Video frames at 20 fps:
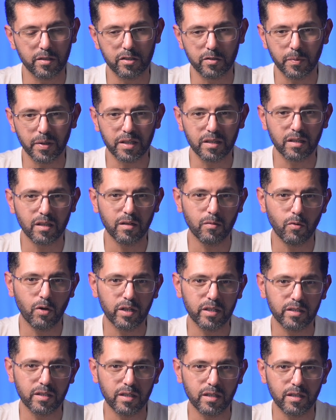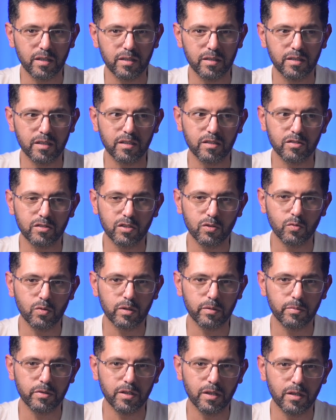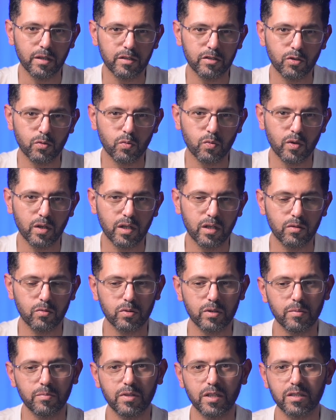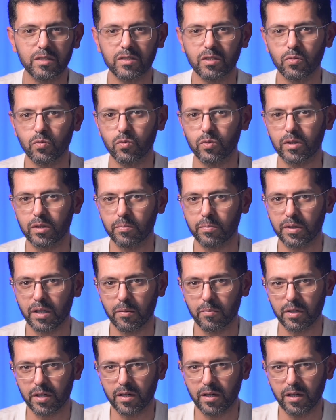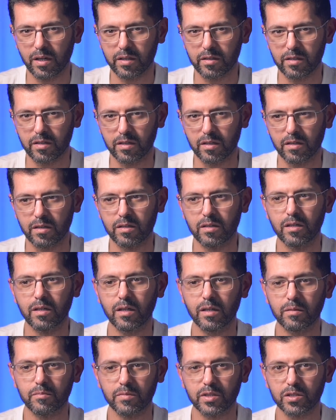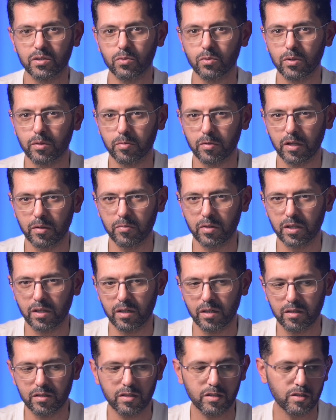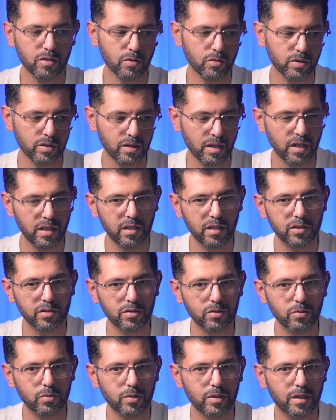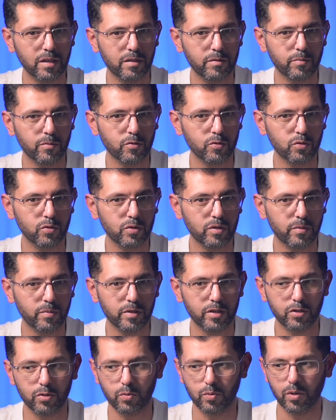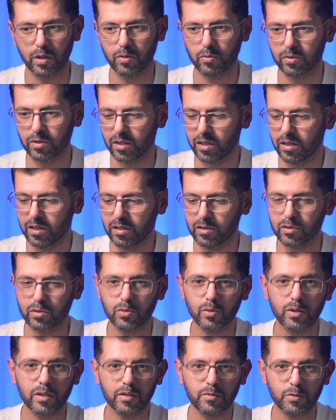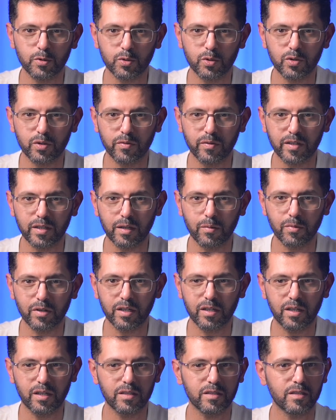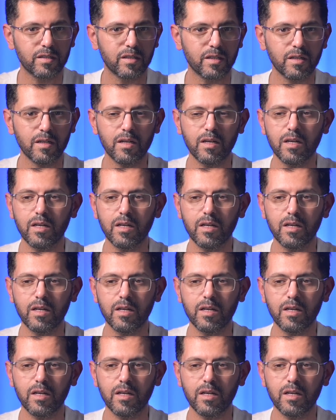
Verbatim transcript: تبطل وقتها أنك تصور بالجوال وتبدأ تصور بكاميرا عادية لما تصور بكاميرا عادية وتطالع الصورة اللي موجودة بالجوال وتطالع الصورة اللي موجودة بالكاميرا العادية